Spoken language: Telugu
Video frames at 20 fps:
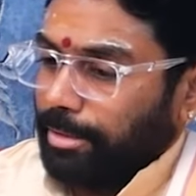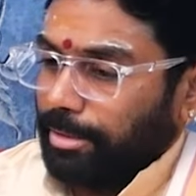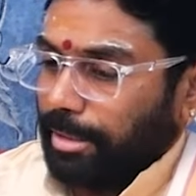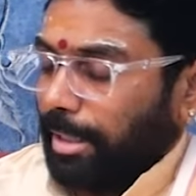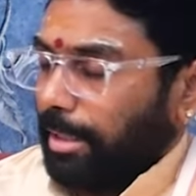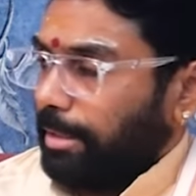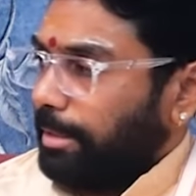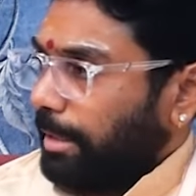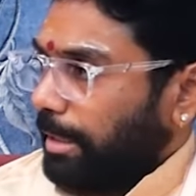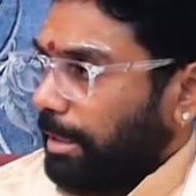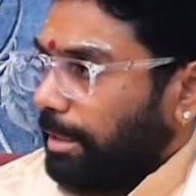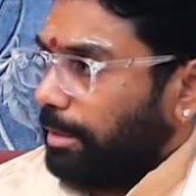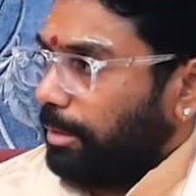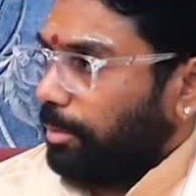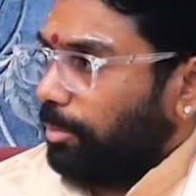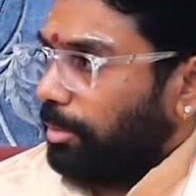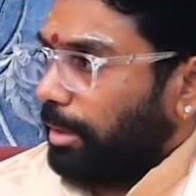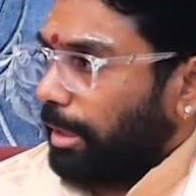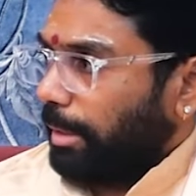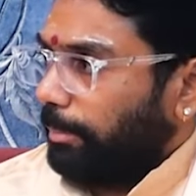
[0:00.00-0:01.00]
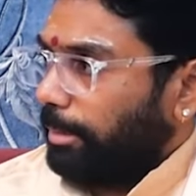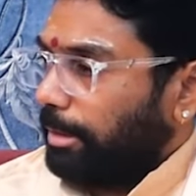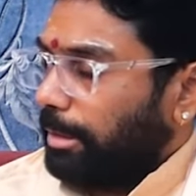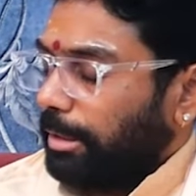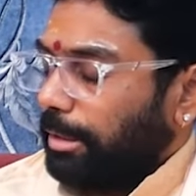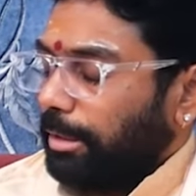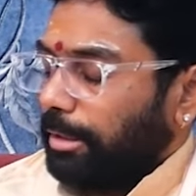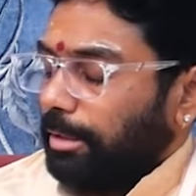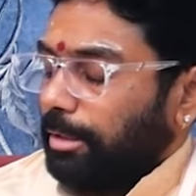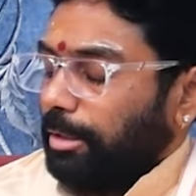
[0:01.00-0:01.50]
చాలా జాగ్రత్తగా ఉండాలన్నమాట
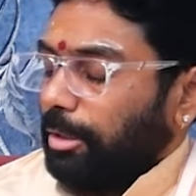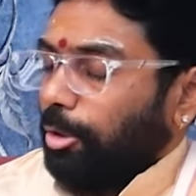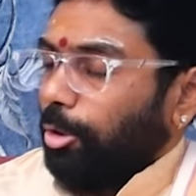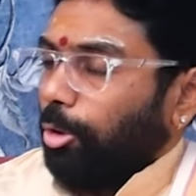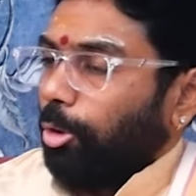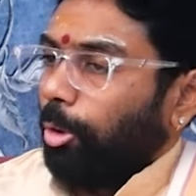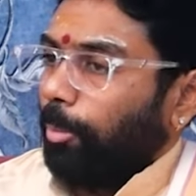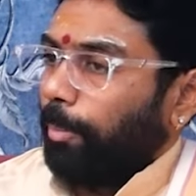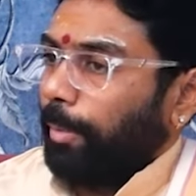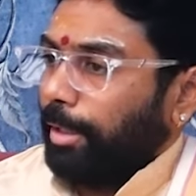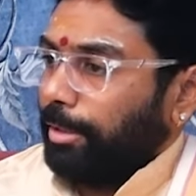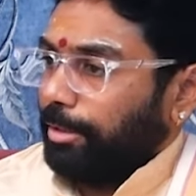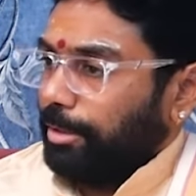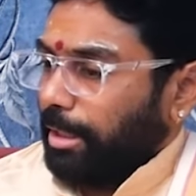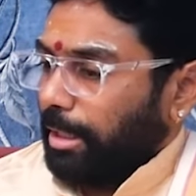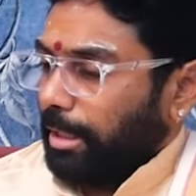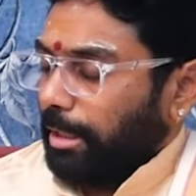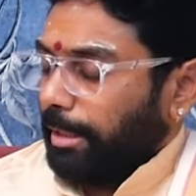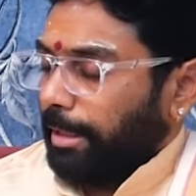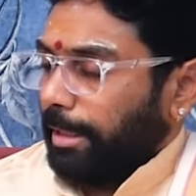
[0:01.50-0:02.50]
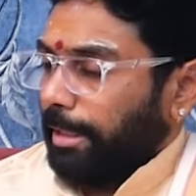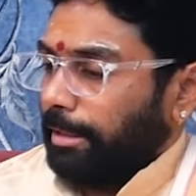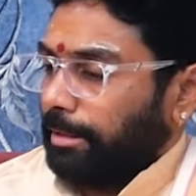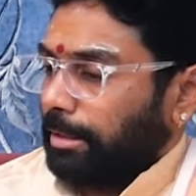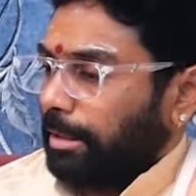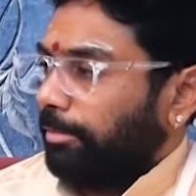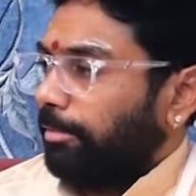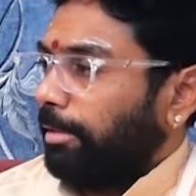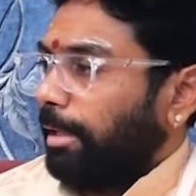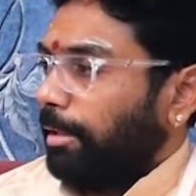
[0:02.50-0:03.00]
ఉపాధ్యాయులకి
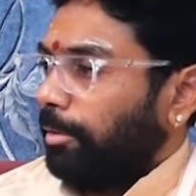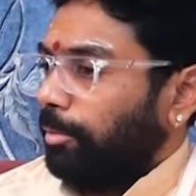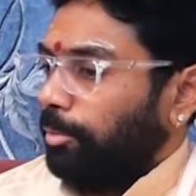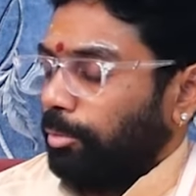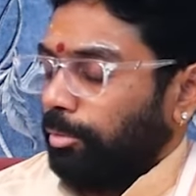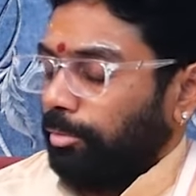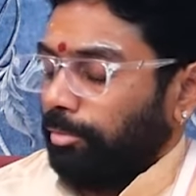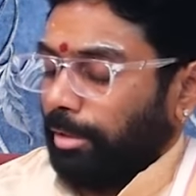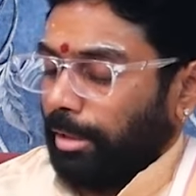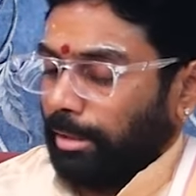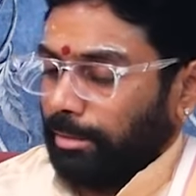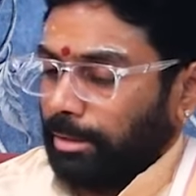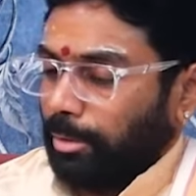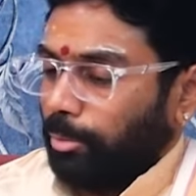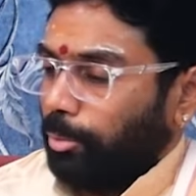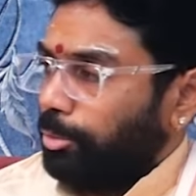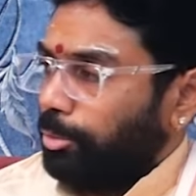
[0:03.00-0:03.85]
ఇతర అందరూ